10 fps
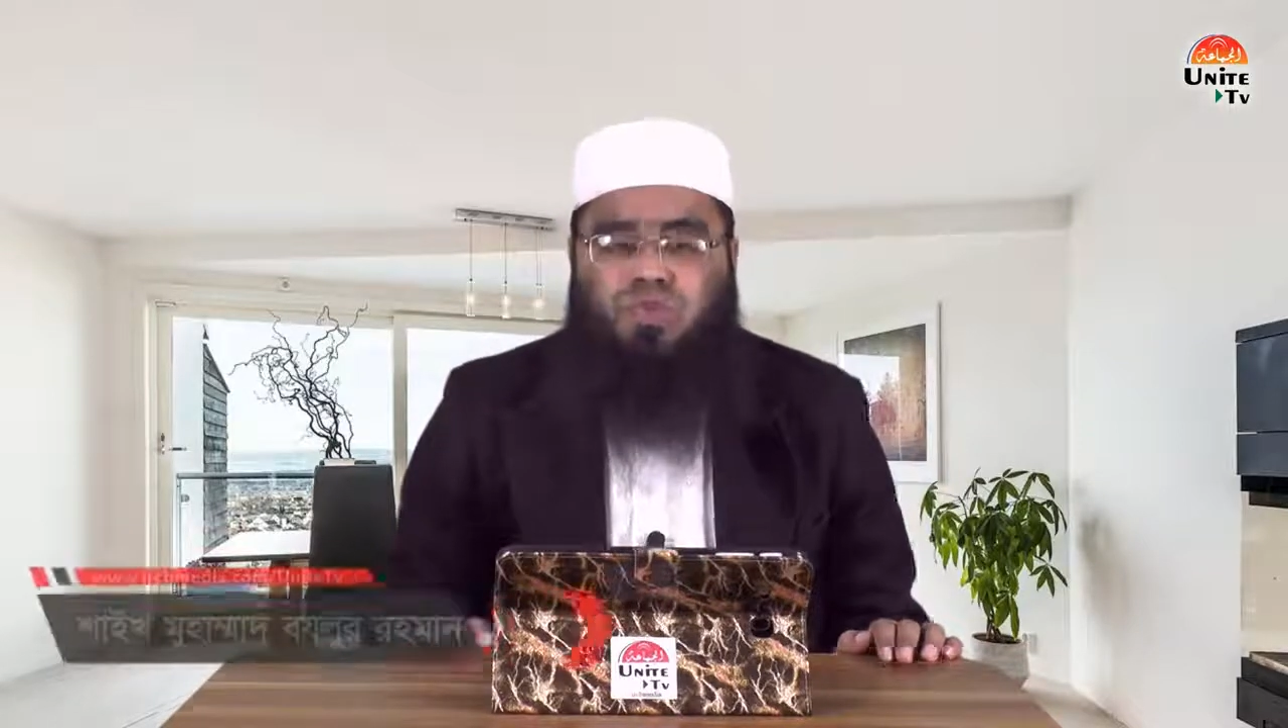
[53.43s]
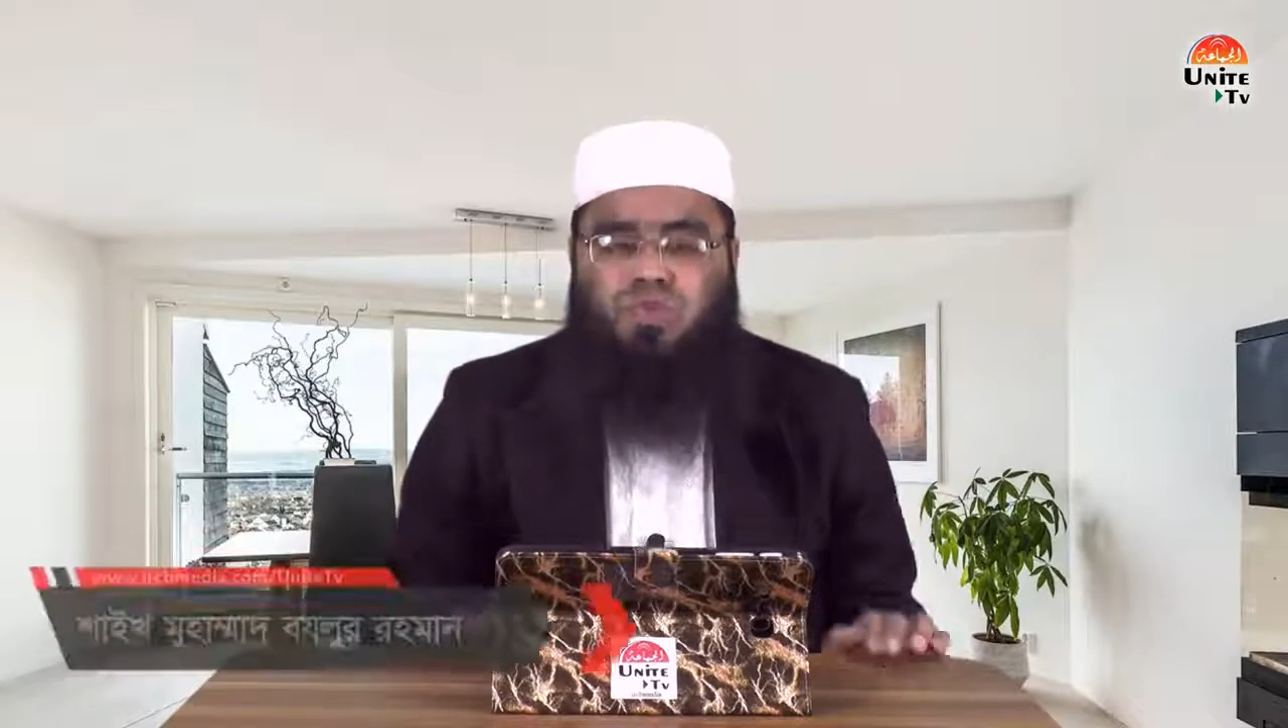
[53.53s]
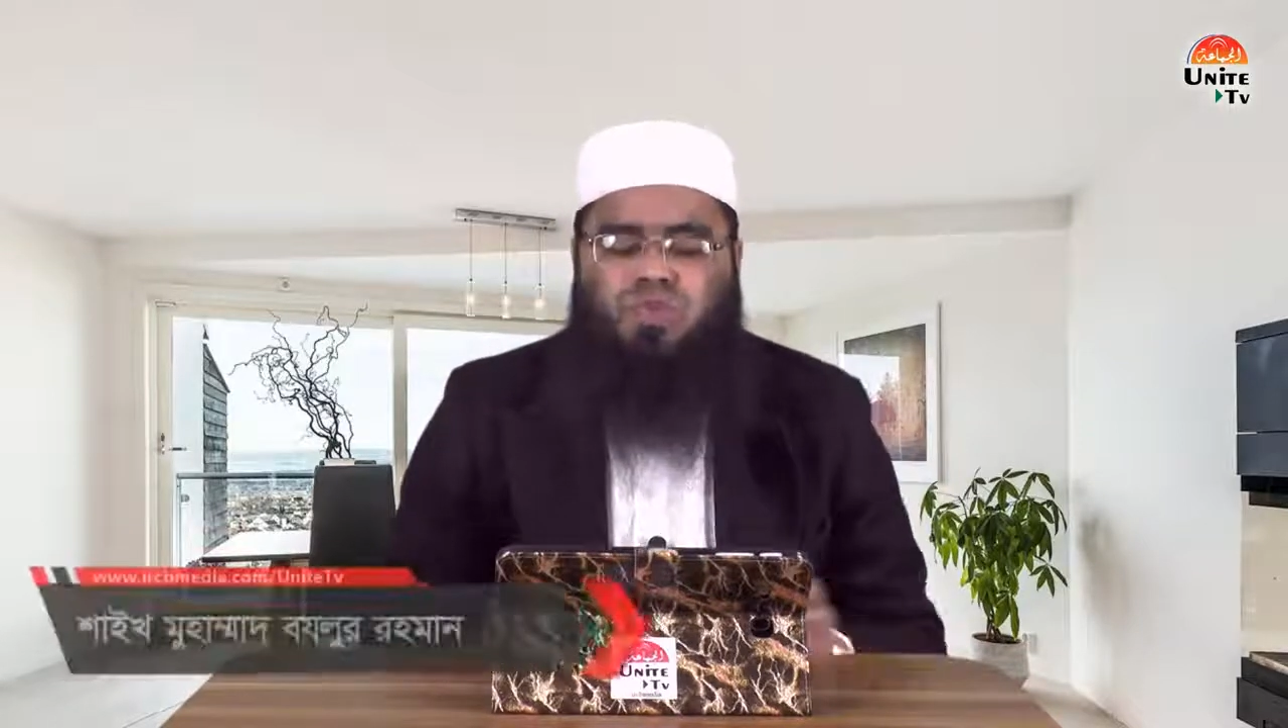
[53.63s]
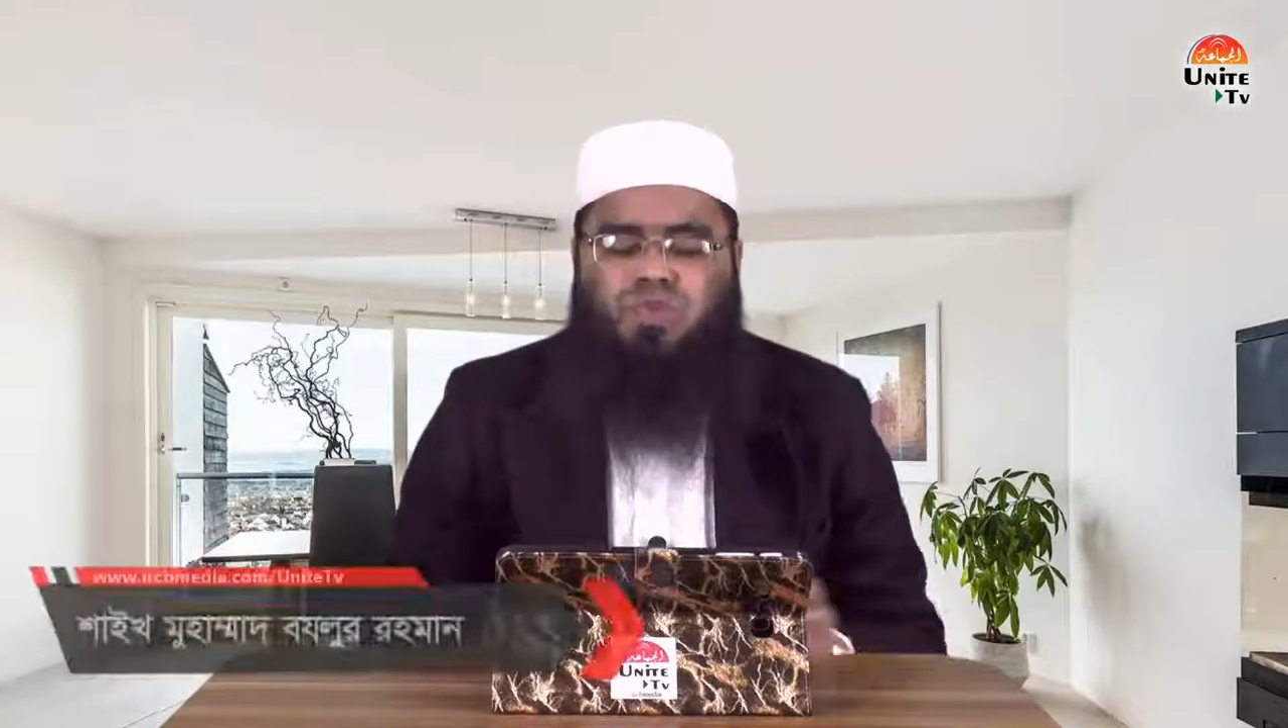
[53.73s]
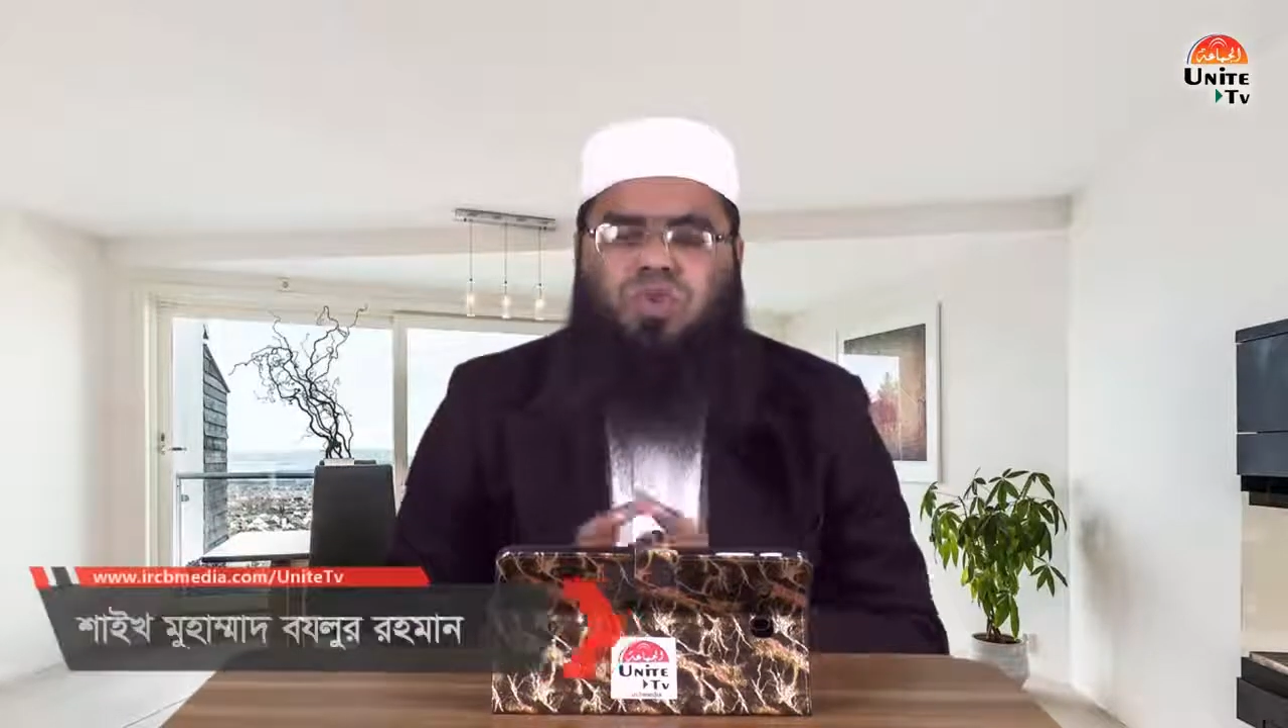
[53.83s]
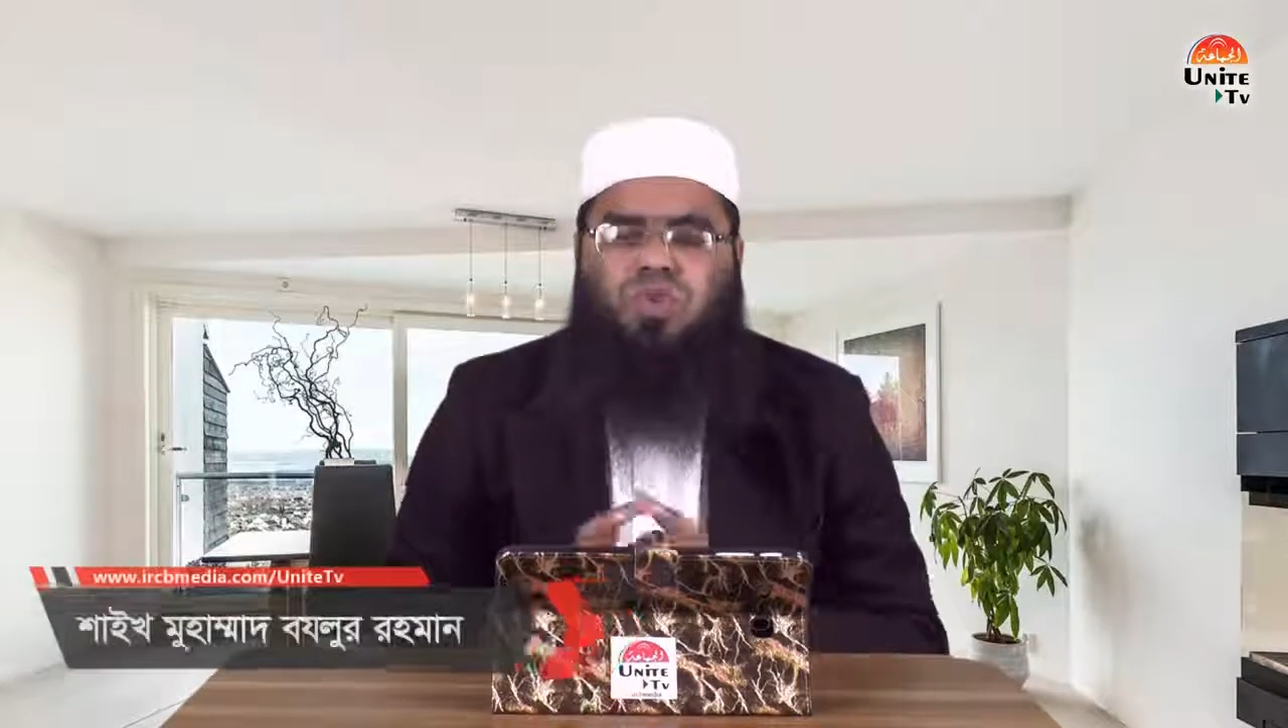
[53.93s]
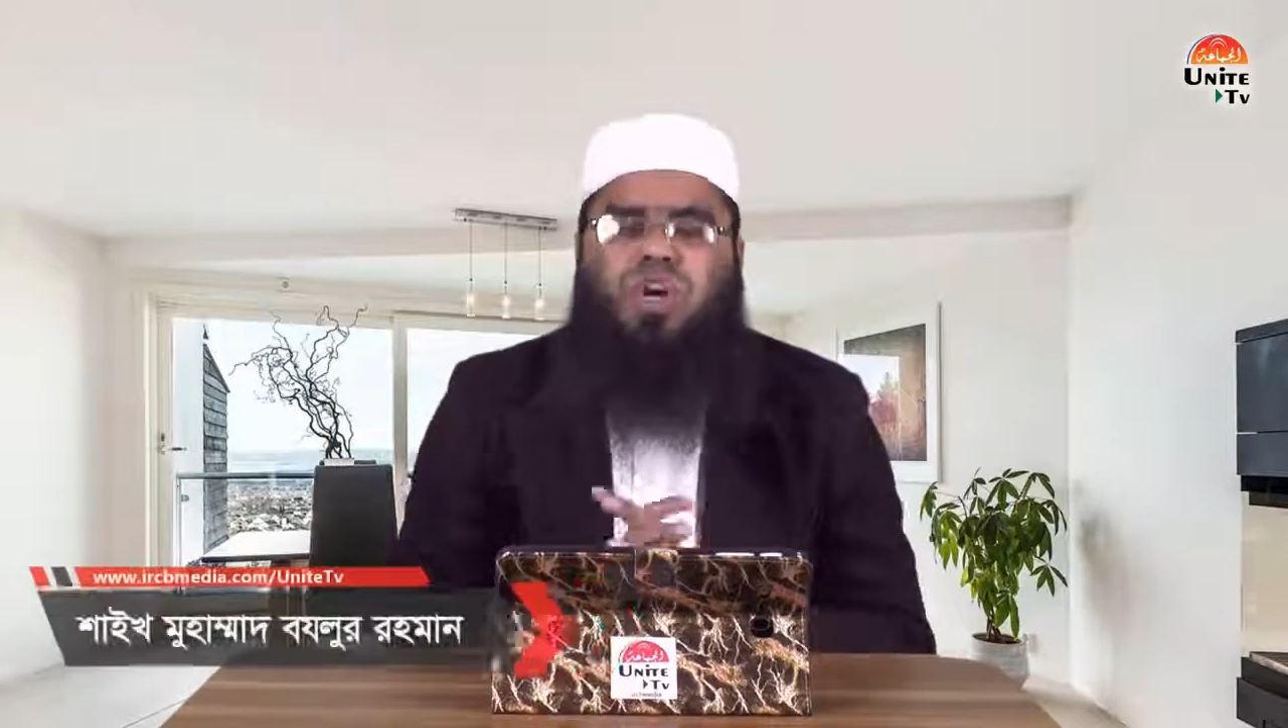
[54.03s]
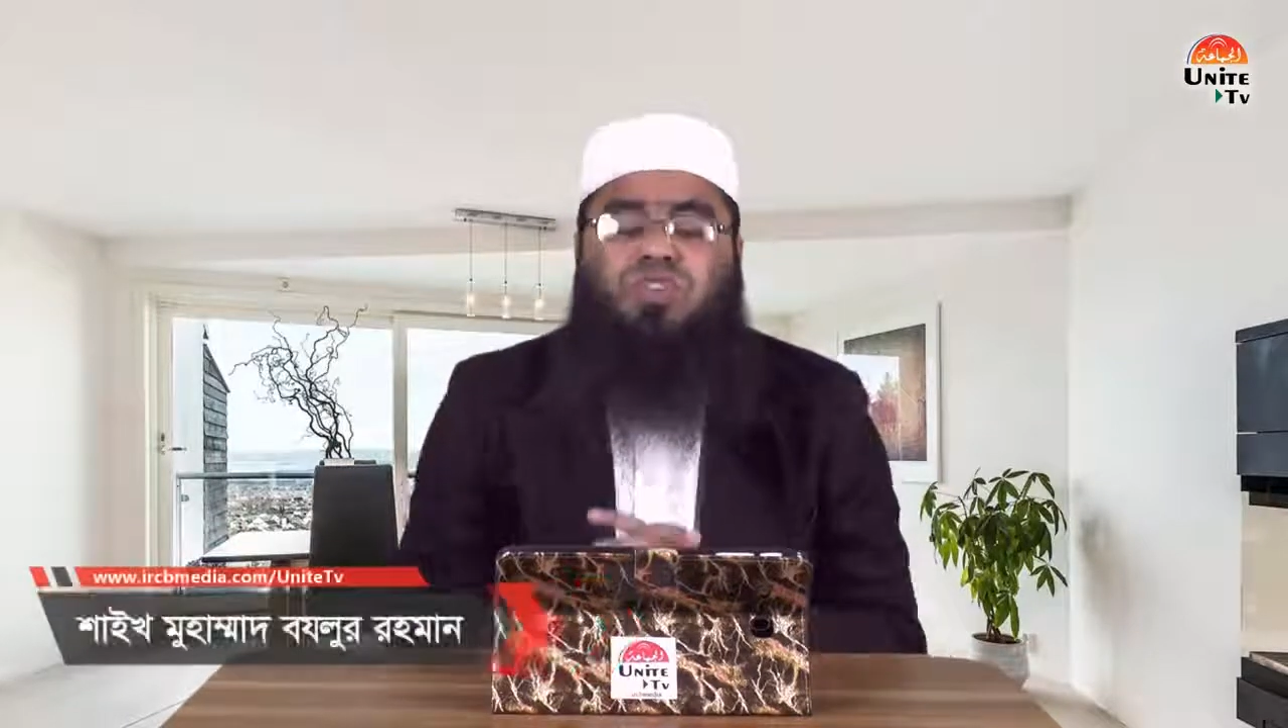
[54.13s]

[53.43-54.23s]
রসুল্লাহ